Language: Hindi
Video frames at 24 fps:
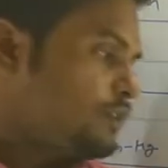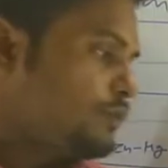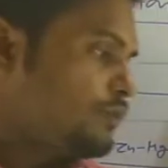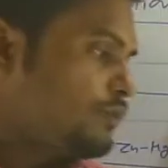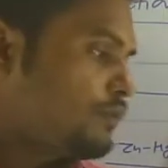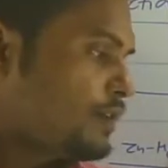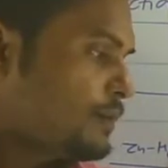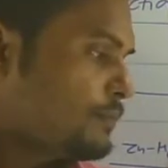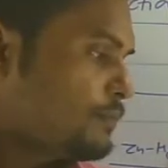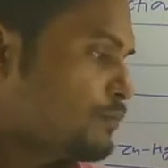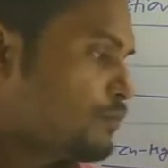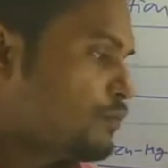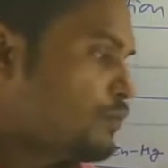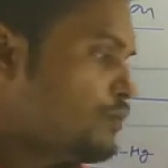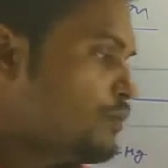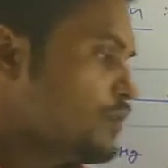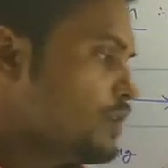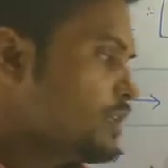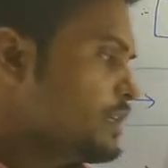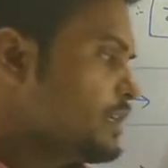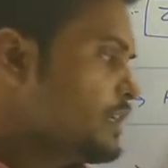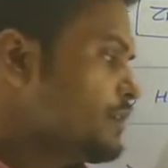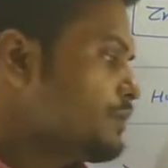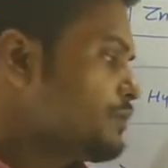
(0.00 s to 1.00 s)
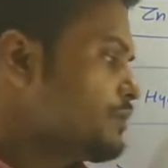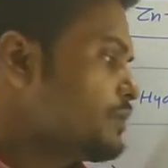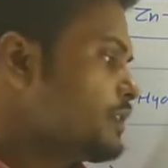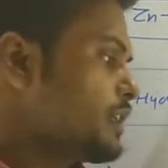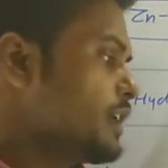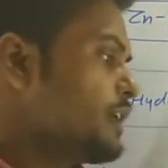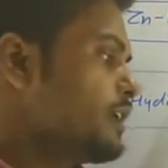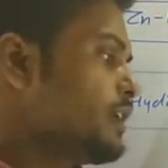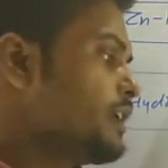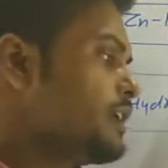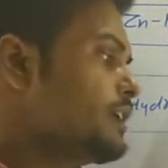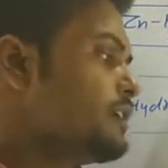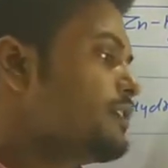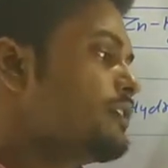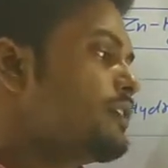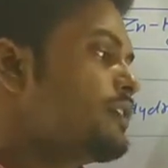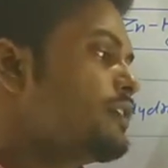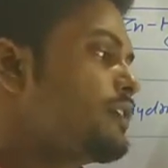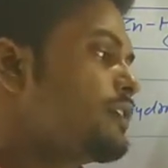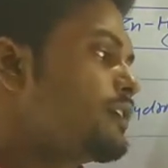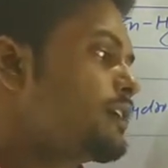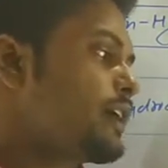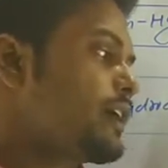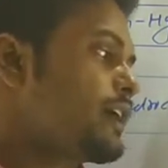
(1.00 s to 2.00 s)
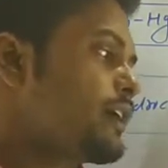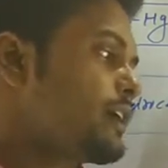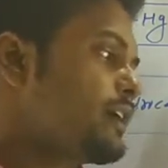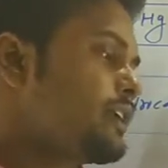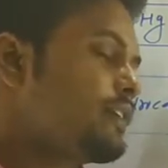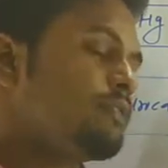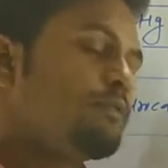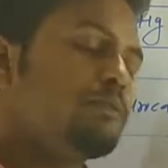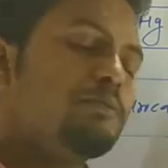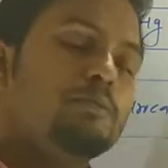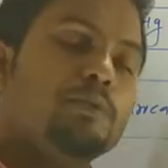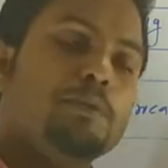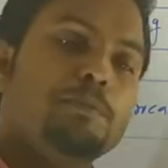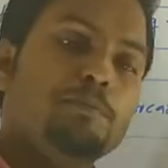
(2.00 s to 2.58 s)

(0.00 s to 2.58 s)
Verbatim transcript: तो आपको ये होता है लिंड लर कैटिस्ट